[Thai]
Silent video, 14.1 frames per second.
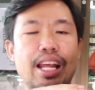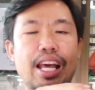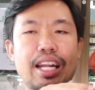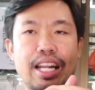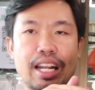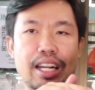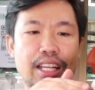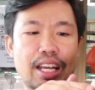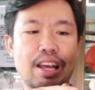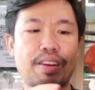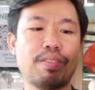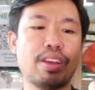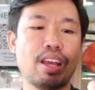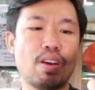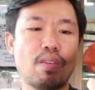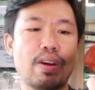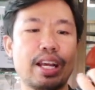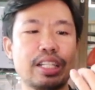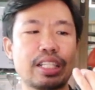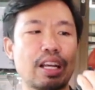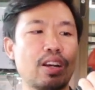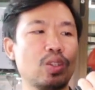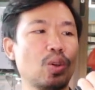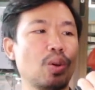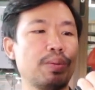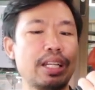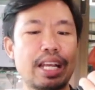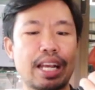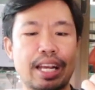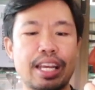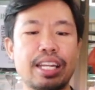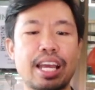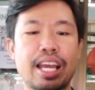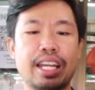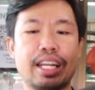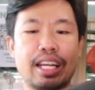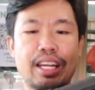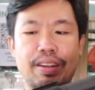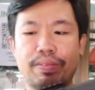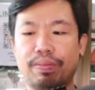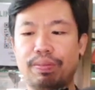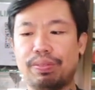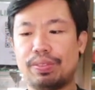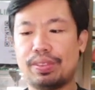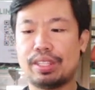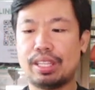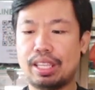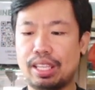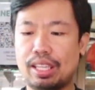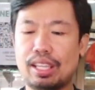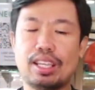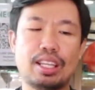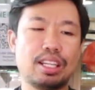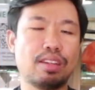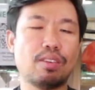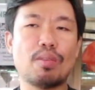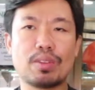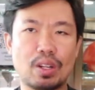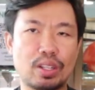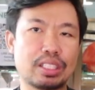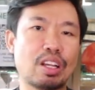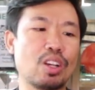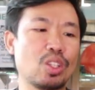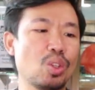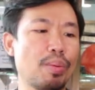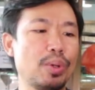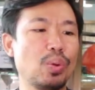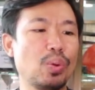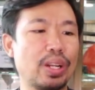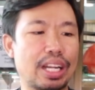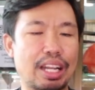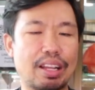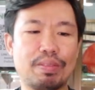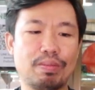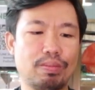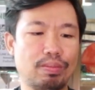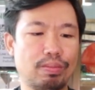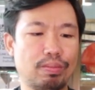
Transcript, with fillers: งด้านหลังนะครับ ไว้ให้สากระโจมได้อย่างง่ายดายนะครับผมจะลองสากกระโจมให้ดูนะครับ